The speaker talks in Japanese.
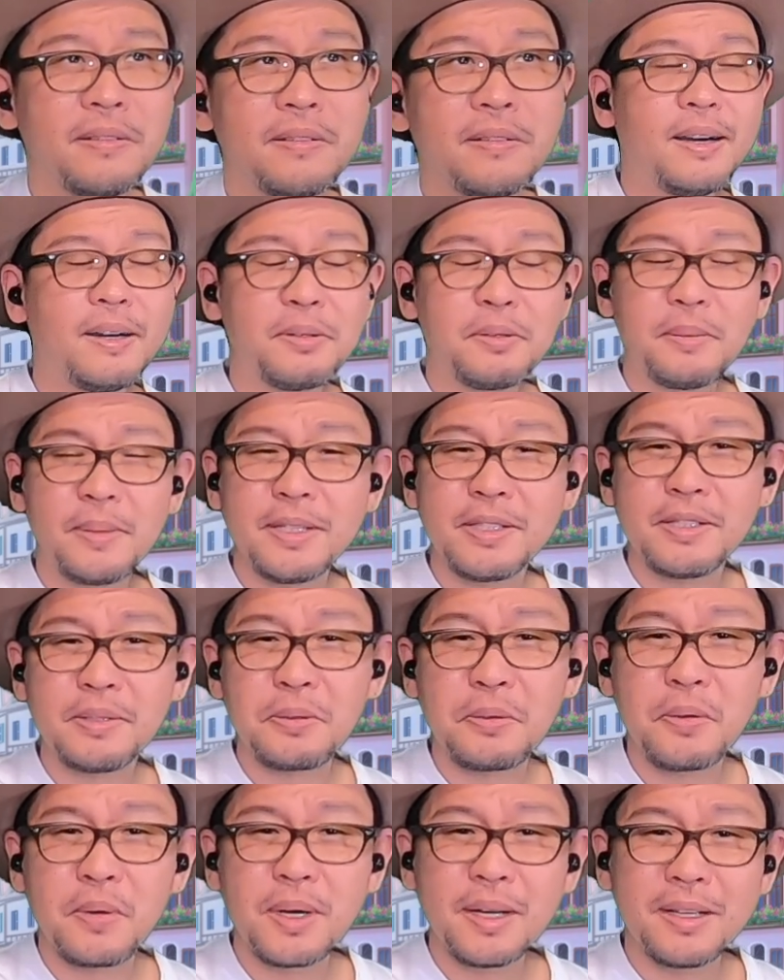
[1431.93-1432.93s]
あの街
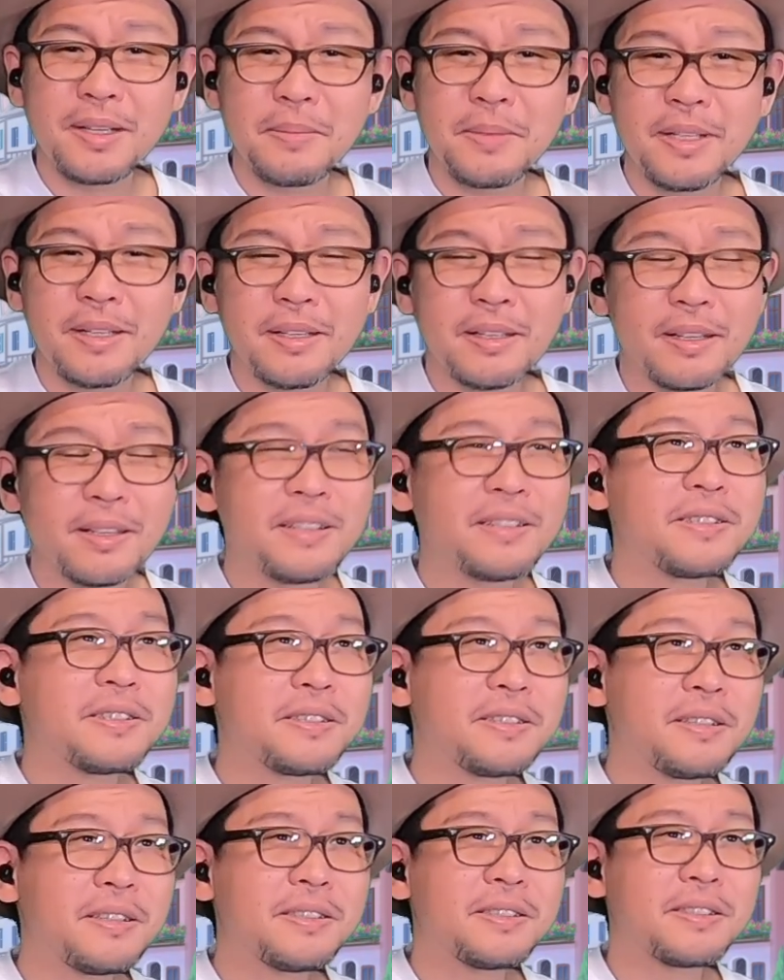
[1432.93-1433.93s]
でお別れみたいな感
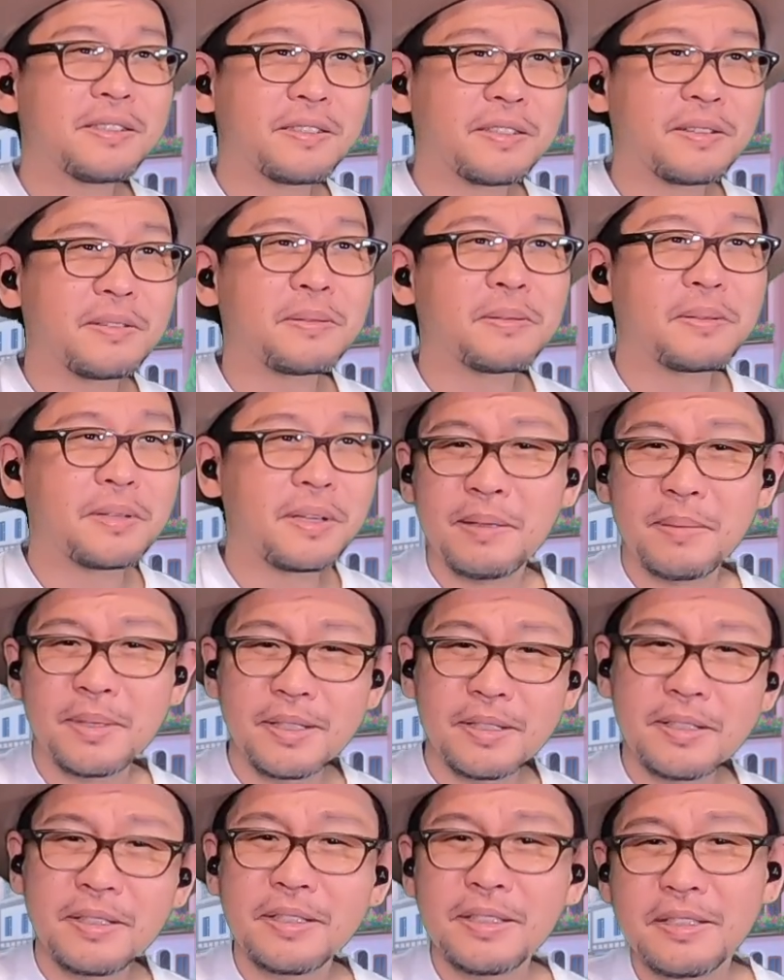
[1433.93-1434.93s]
じになっちゃったけどね。ま
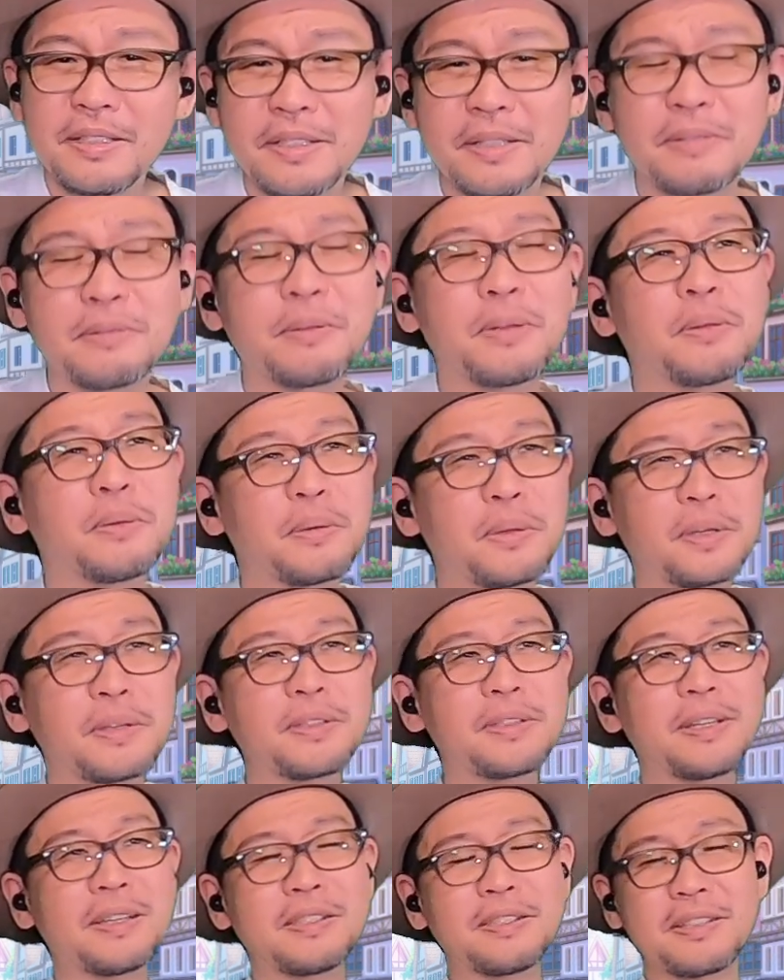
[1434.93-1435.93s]
た出てきてくれるのね、
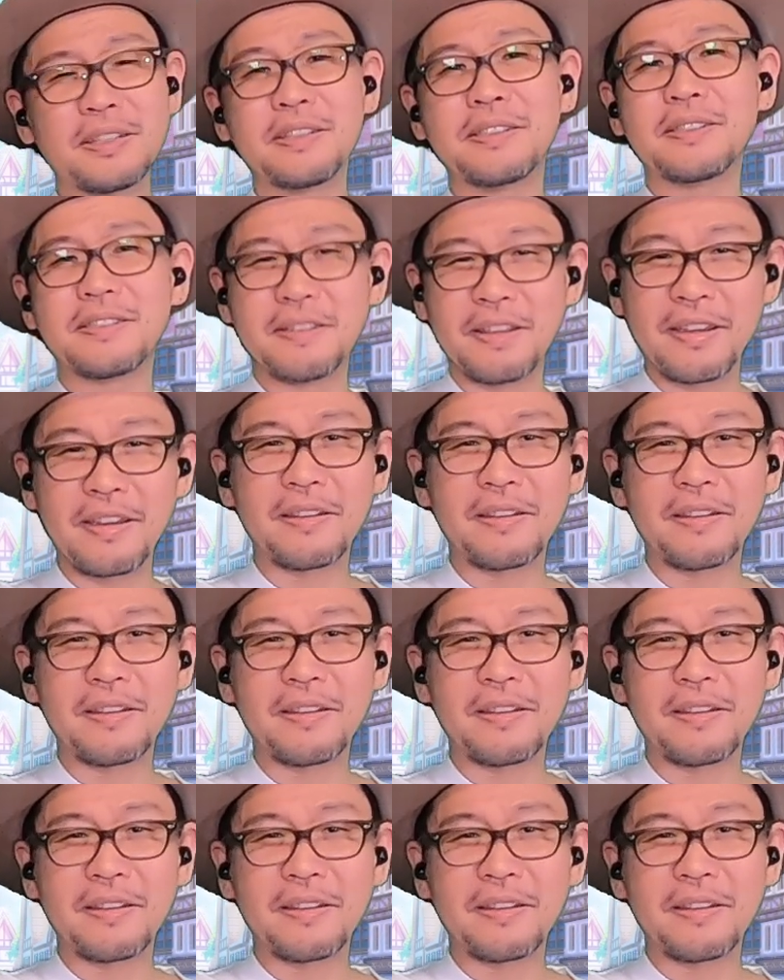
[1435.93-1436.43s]
期待したいっすね。